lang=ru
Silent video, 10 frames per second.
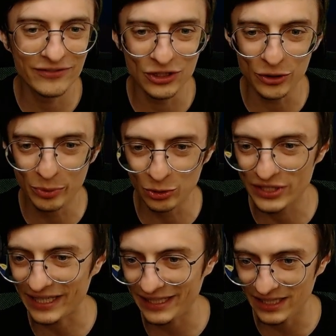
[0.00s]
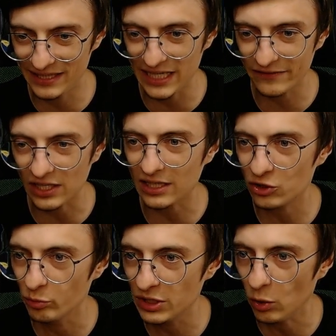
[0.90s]
в нее будут заходить. Здесь как
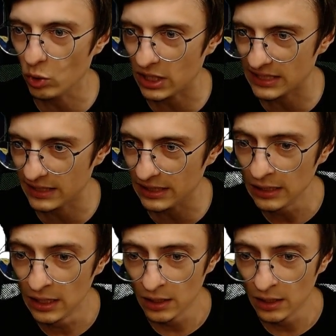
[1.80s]
раз у меня указано.